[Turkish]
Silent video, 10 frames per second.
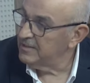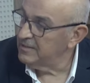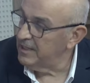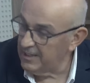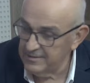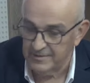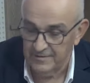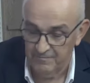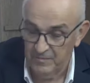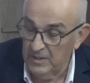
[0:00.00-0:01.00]
Yani
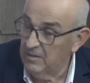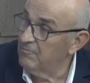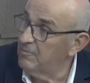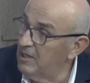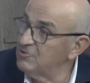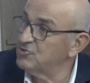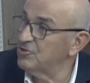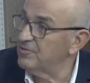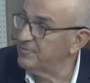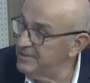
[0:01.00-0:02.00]

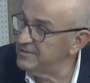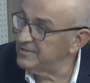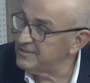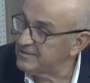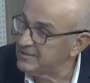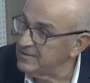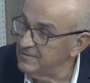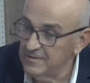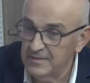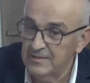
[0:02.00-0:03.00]
Balçova Belediyesi
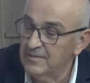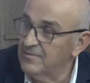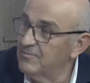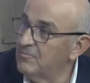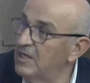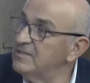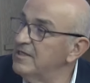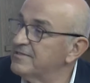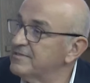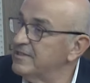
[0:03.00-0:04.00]

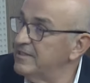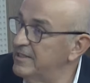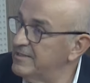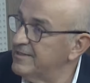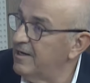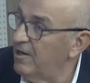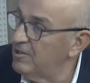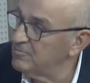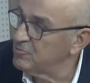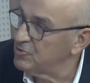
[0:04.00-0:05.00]
mallarını iade
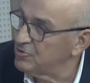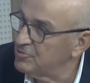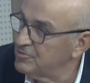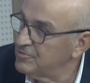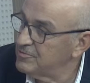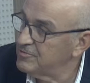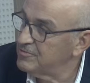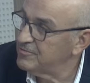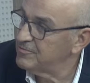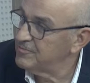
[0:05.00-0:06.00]
almıyor.
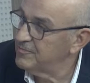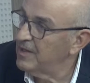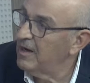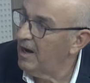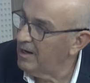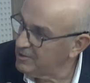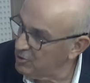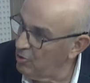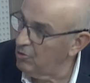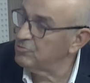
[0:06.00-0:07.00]

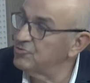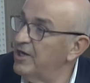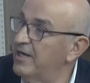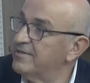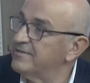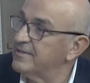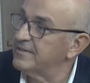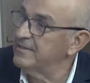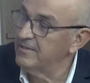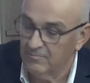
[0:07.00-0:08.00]
Hakkı olduğu halde
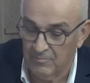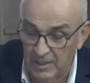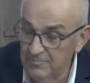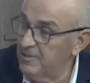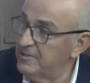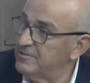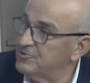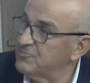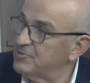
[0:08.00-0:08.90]
mal paylaşımı